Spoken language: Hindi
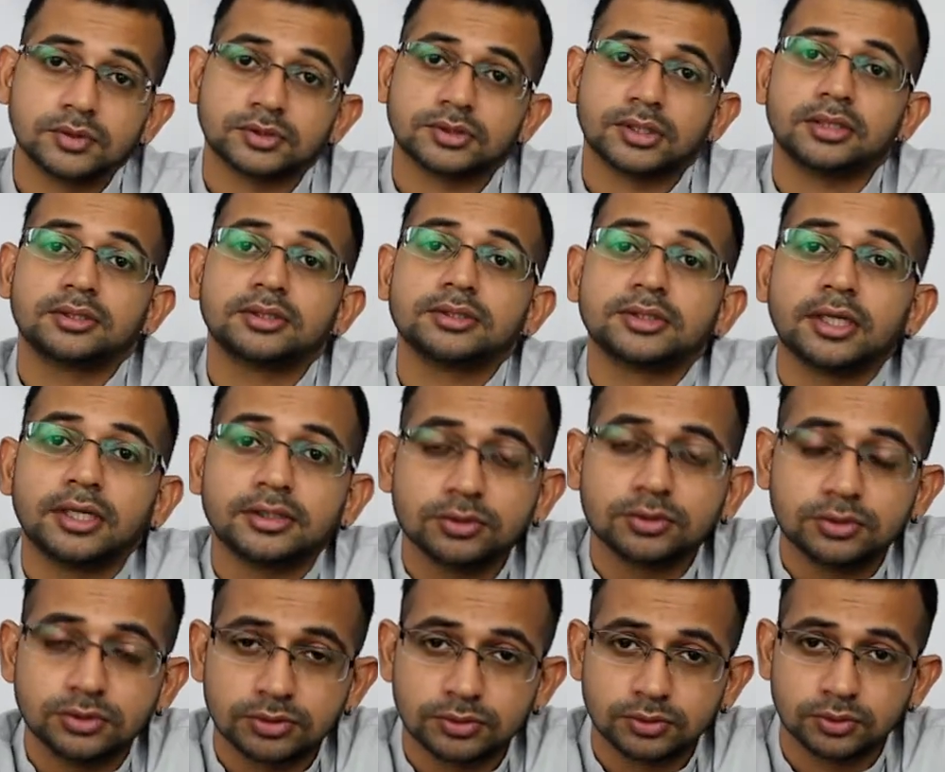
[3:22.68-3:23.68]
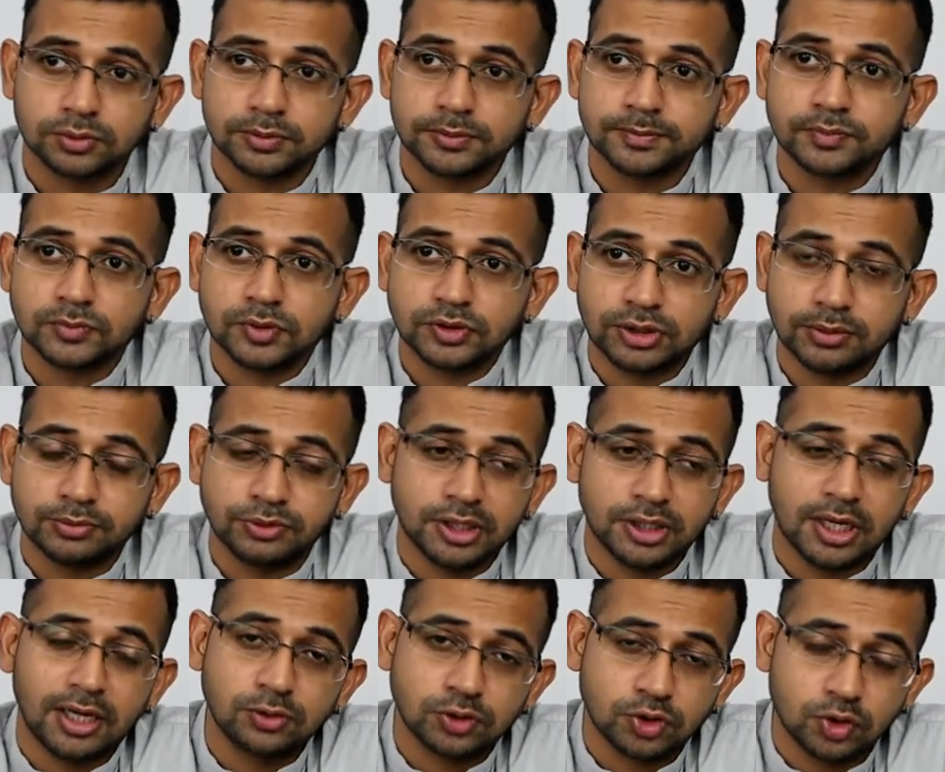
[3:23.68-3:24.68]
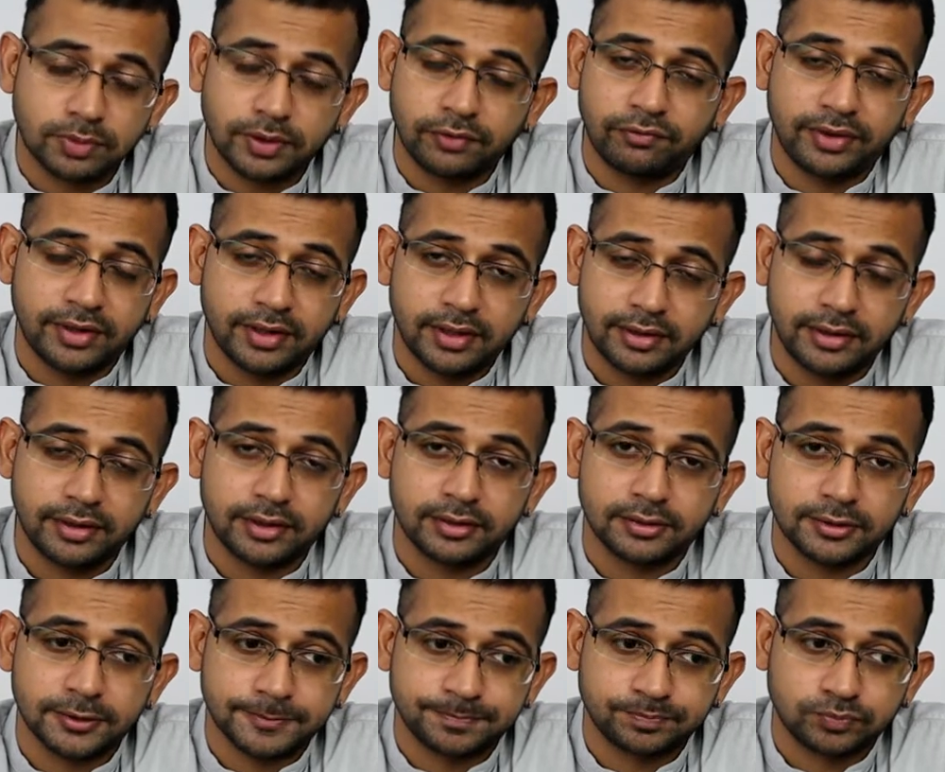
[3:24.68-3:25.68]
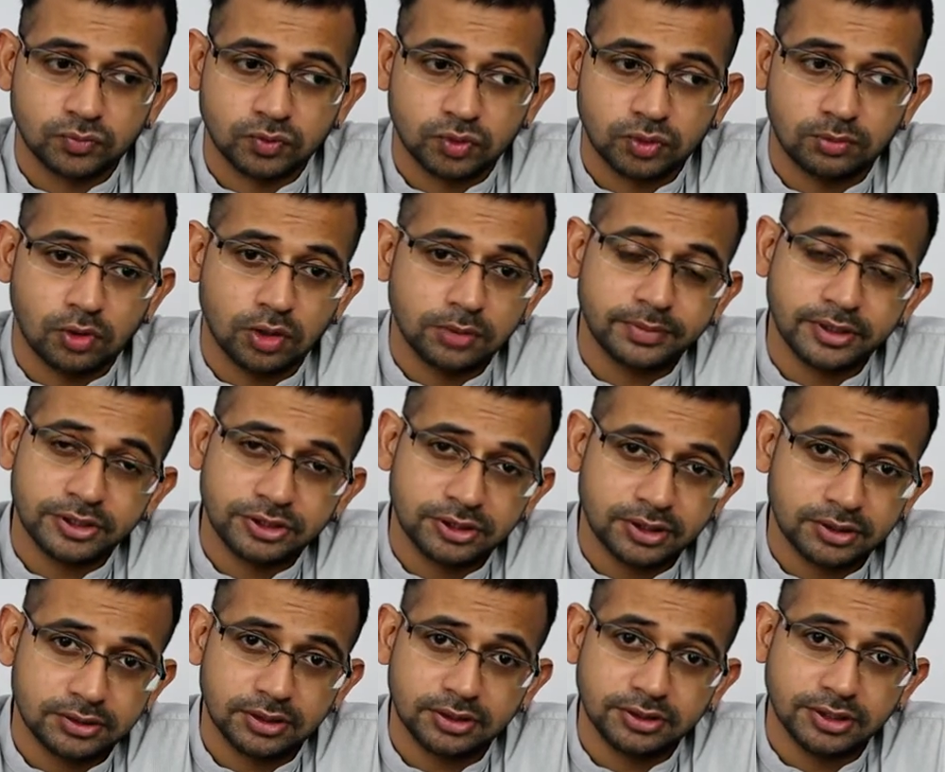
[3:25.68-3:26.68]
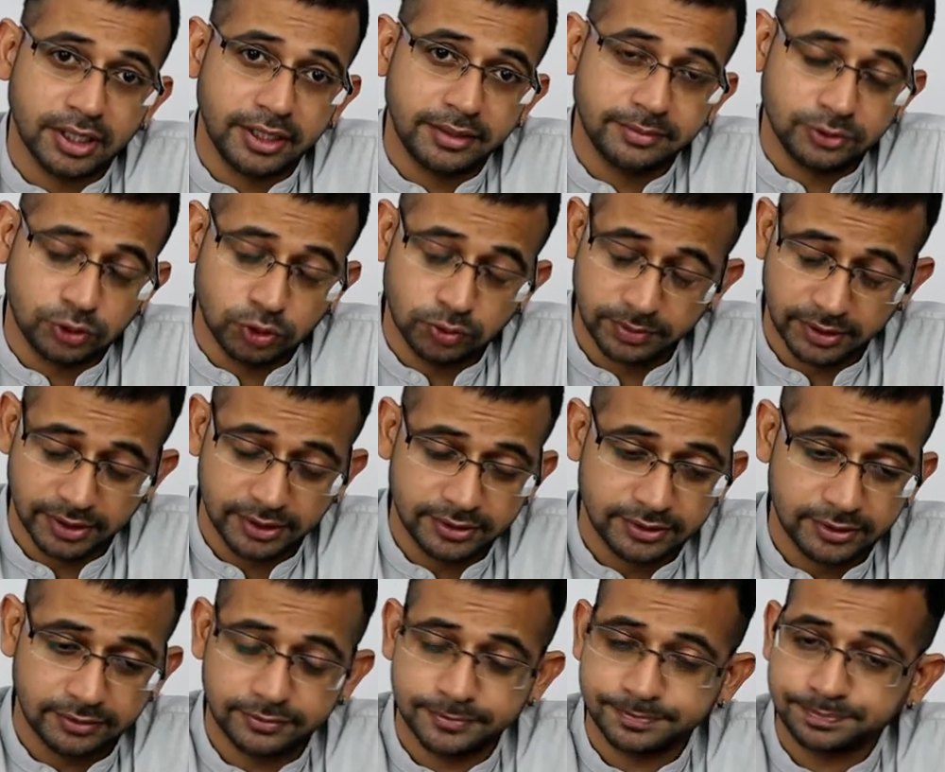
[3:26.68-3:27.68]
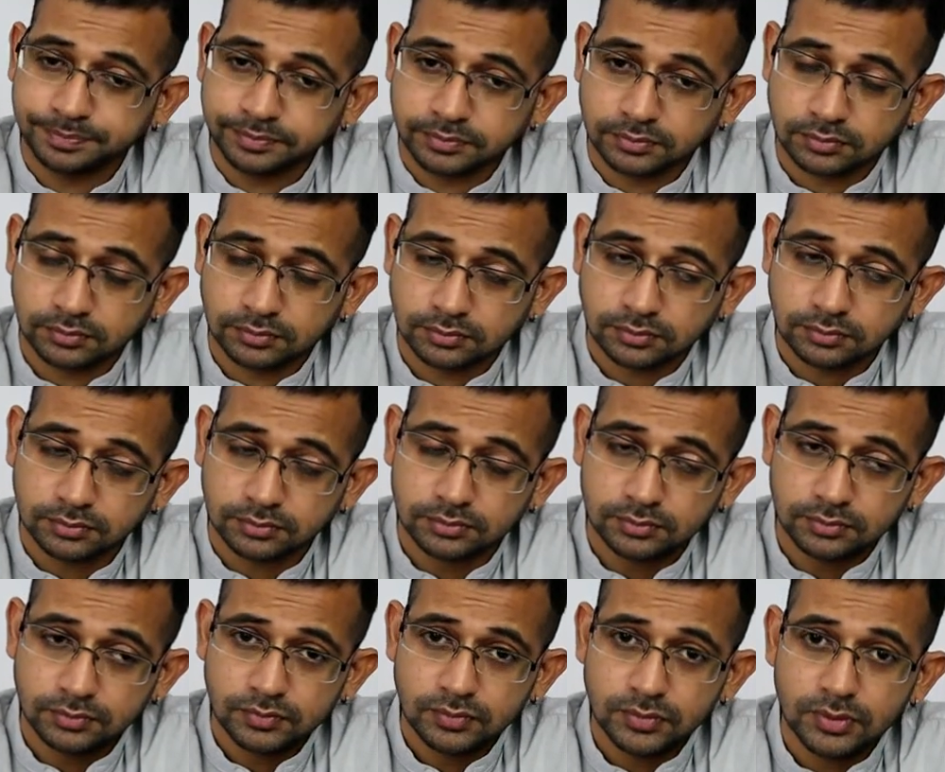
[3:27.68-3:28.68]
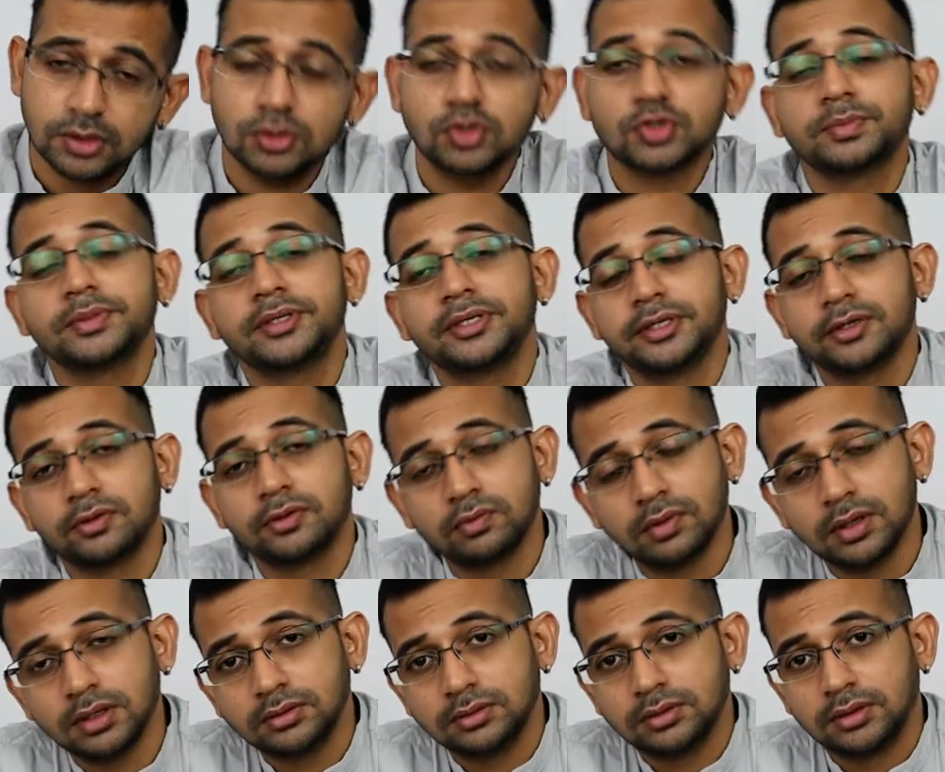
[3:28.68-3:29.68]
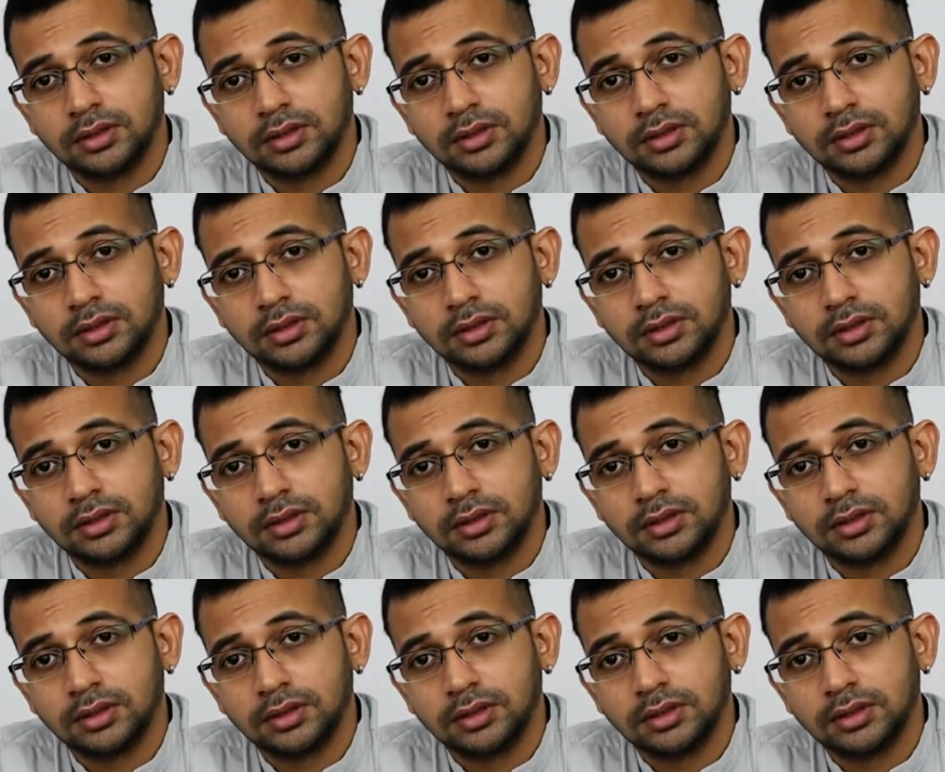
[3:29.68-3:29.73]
साथ ही साथ उसको जब जाल उसके ऊपर फेंका गया था तो बहुत परेशान था झाड़ी में छुप गया था वो उसमें ये हुआ